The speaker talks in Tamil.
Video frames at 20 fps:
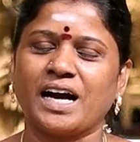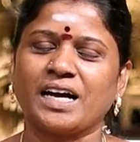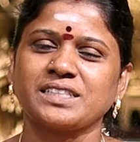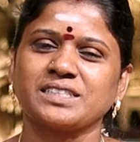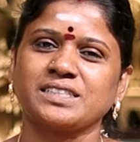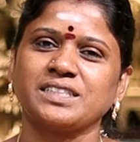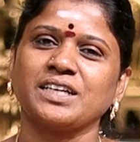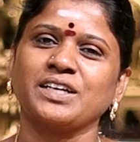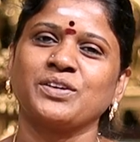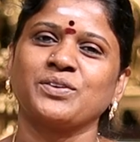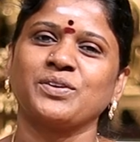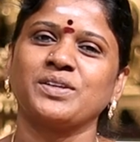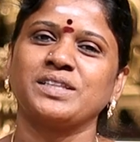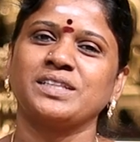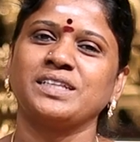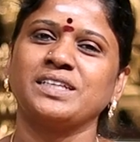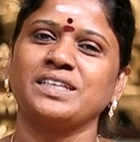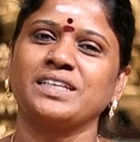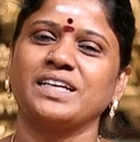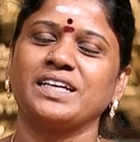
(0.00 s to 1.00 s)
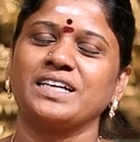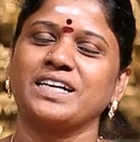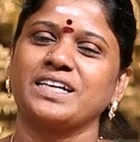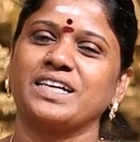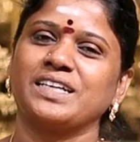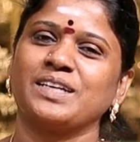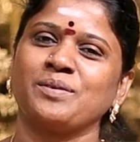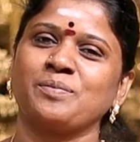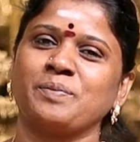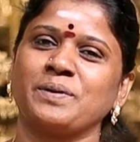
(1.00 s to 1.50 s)
அர்ச்சகர் வந்து
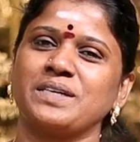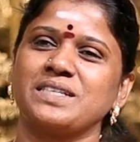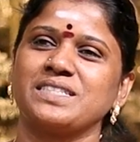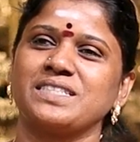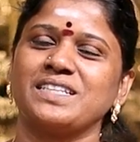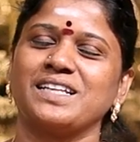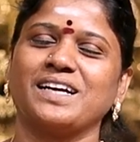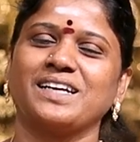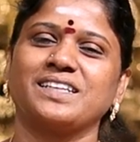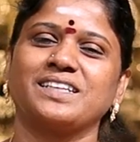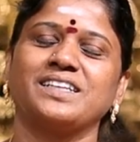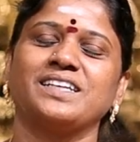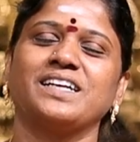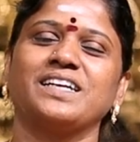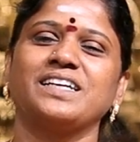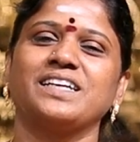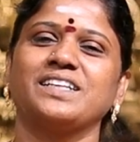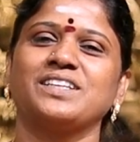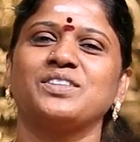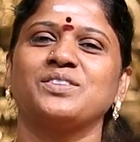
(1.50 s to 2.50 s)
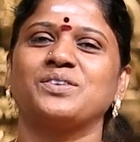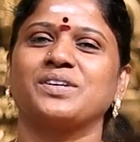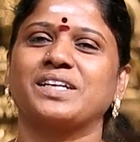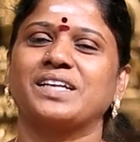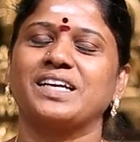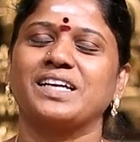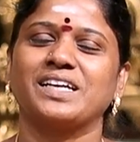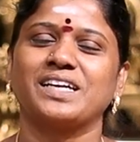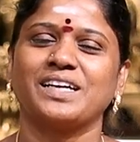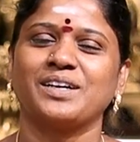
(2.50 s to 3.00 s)
கிட்டே பேசினாரு எங்கேருந்து
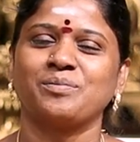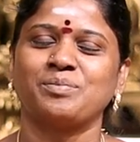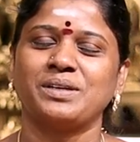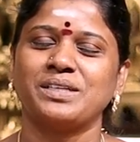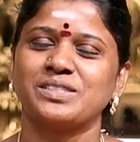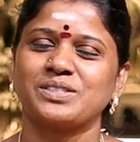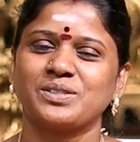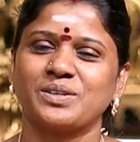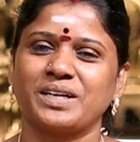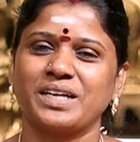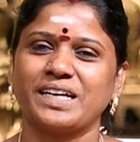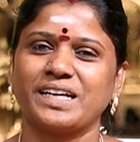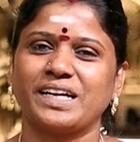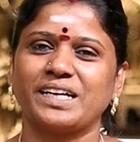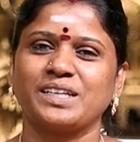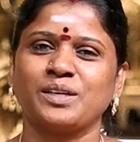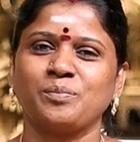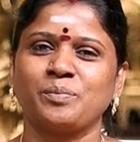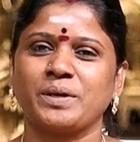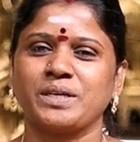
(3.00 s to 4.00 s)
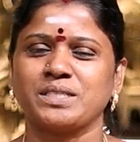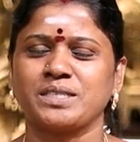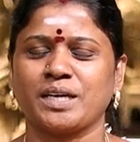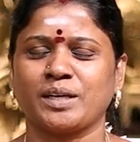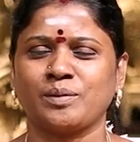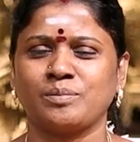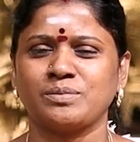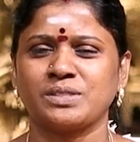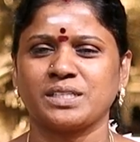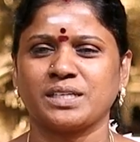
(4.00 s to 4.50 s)
வர்றீங்க அப்படின்னு சொல்லி கேட்டு பேச
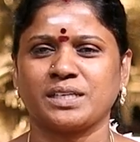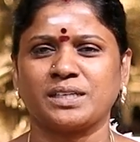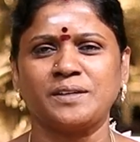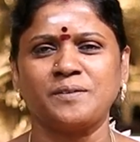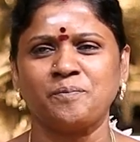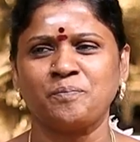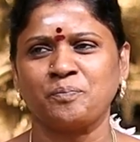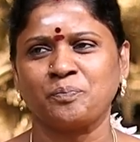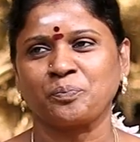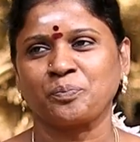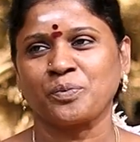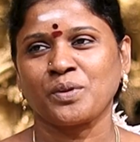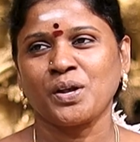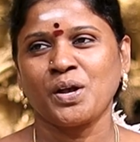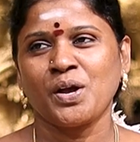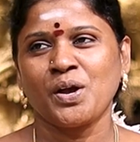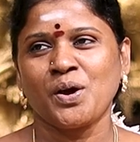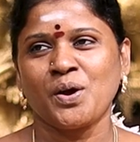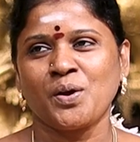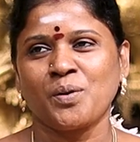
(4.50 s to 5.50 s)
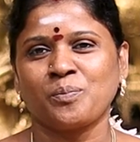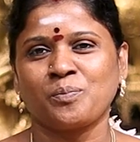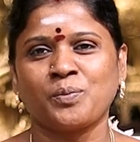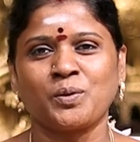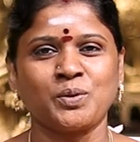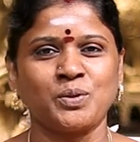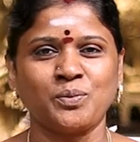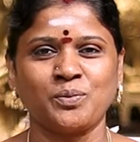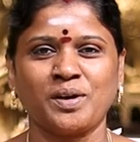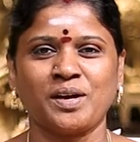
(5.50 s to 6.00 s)
ஆரம்பித்தார்
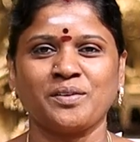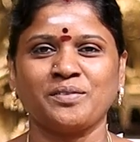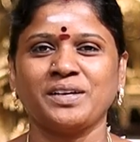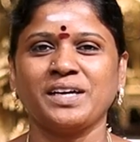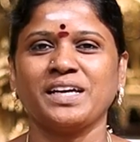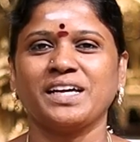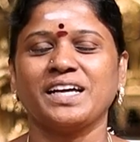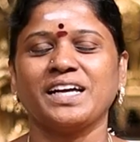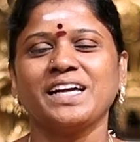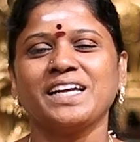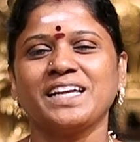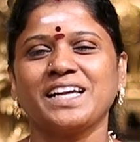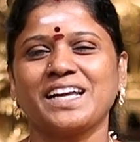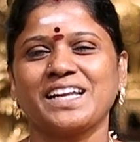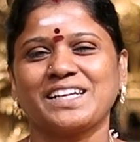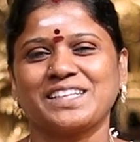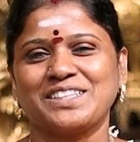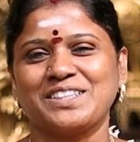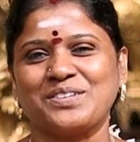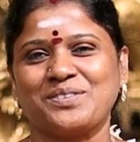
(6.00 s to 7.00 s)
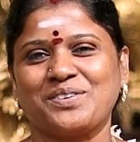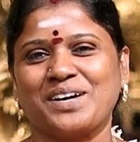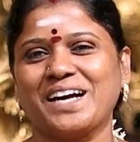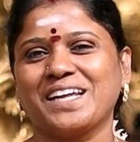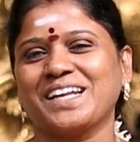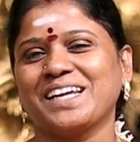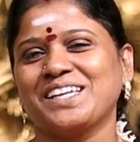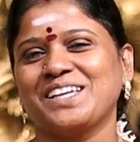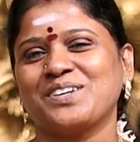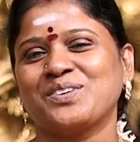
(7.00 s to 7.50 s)
பொதுவாகவே எனக்கு இந்த
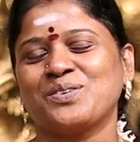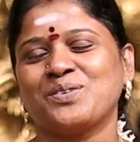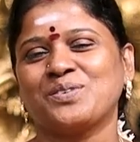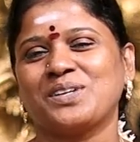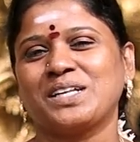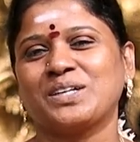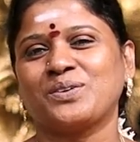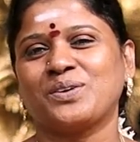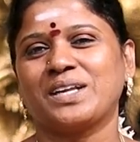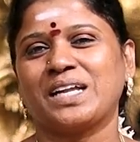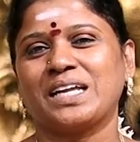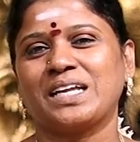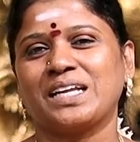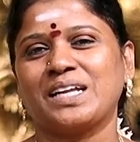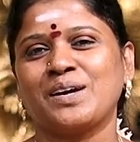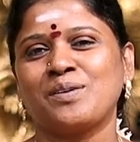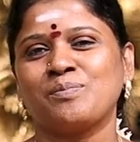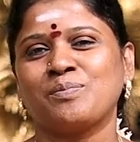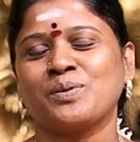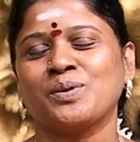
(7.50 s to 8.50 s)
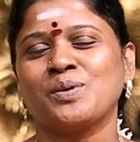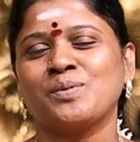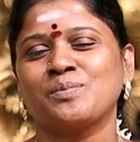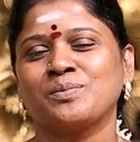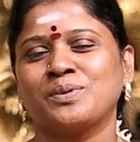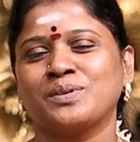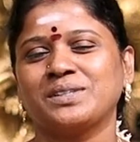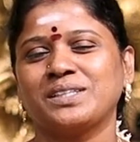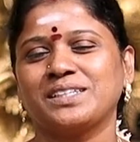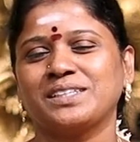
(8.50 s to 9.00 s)
வாராகி கோவிலுக்குள்ளெல்லாம்
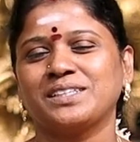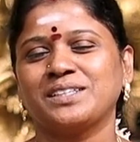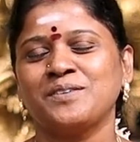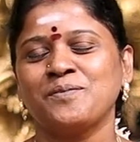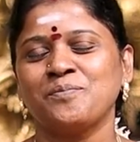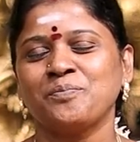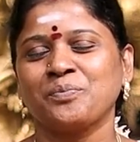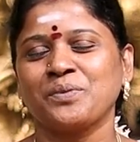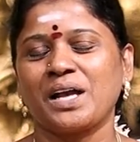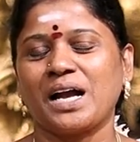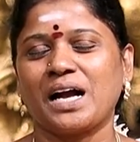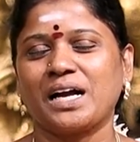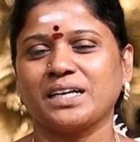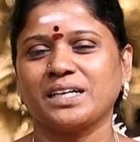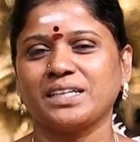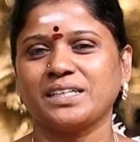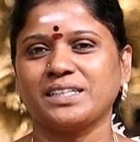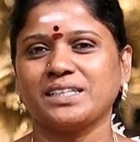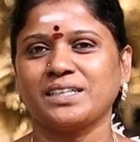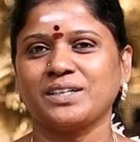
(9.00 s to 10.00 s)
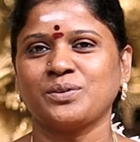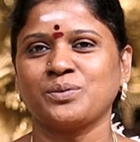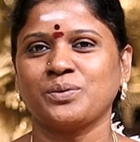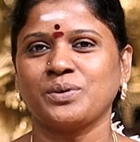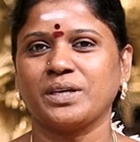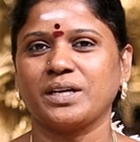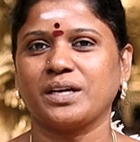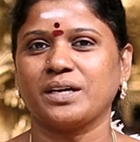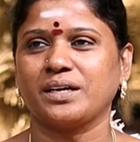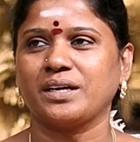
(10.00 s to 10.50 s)
போகும்போது அங்கே
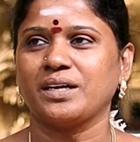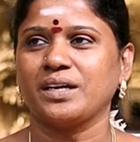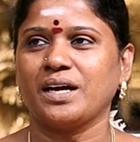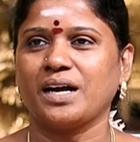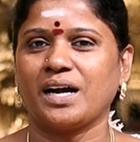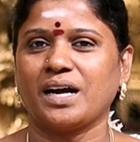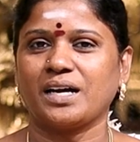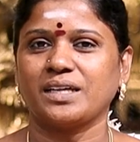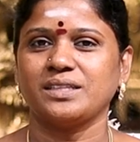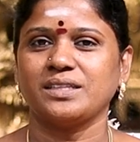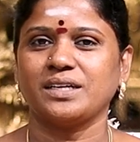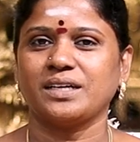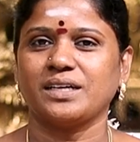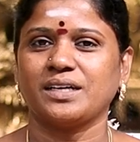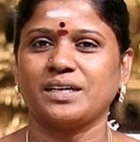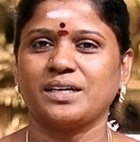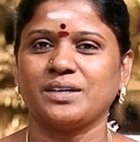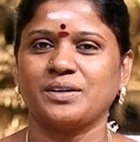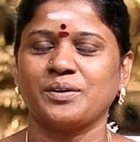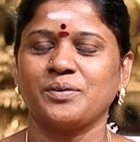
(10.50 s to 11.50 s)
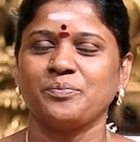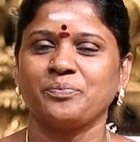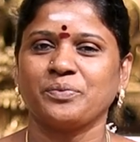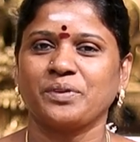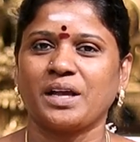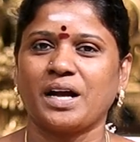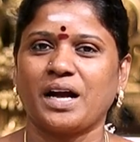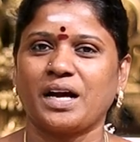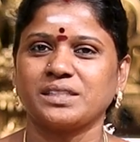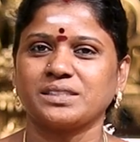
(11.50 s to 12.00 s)
இருக்கக்கூடிய அந்த
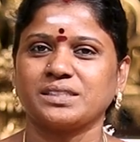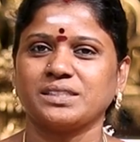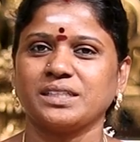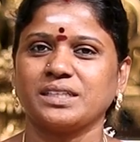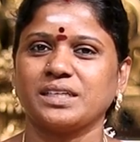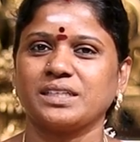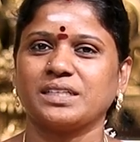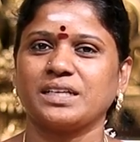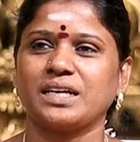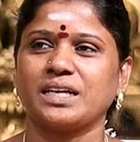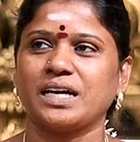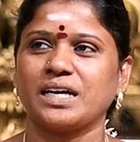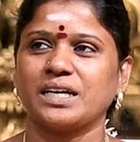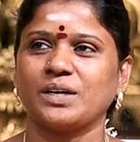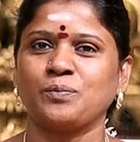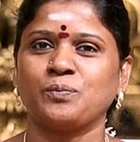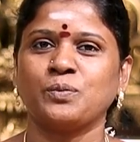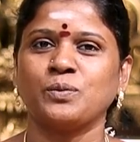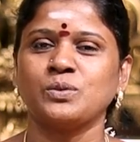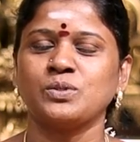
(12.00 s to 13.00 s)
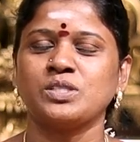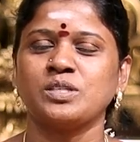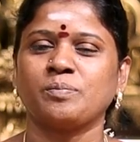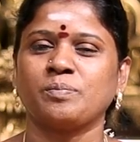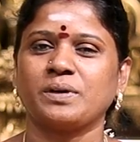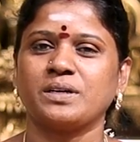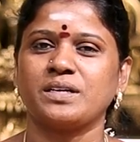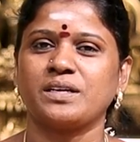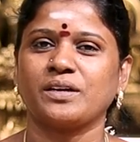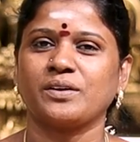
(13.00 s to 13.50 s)
அர்ச்சகர்கள் அங்கே பூஜை
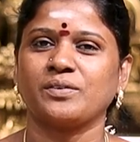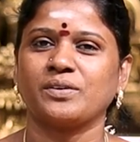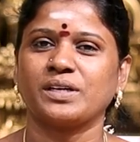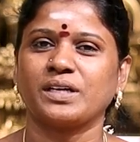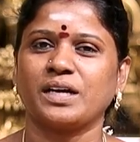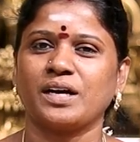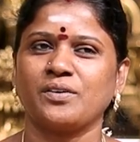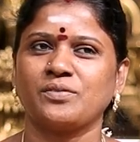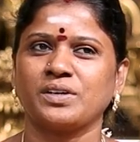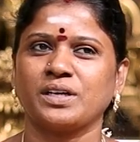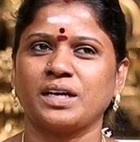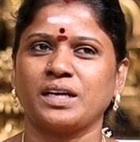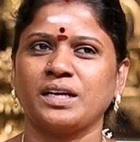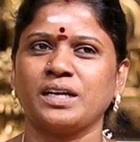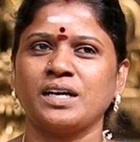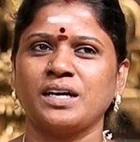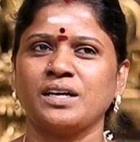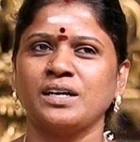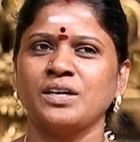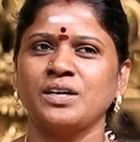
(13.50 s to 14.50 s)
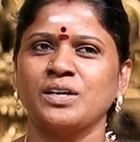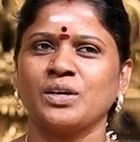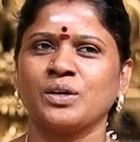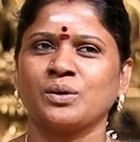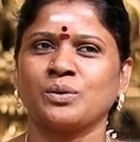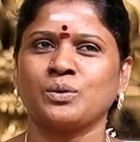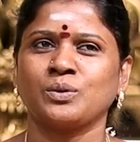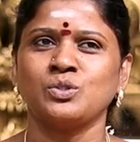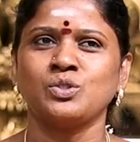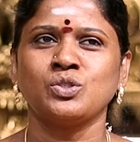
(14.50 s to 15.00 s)
பண்ணுறவங்க அவங்கெல்லாம்
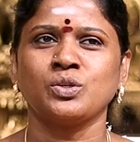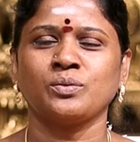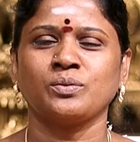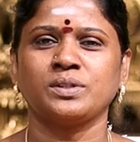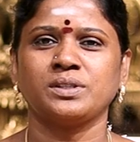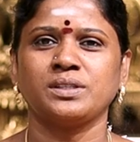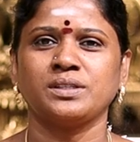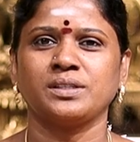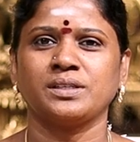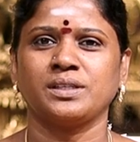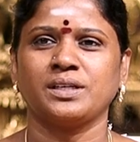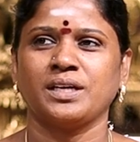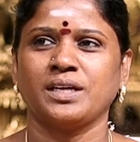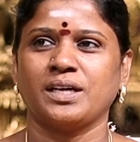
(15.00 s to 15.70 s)
கொஞ்சம் வந்து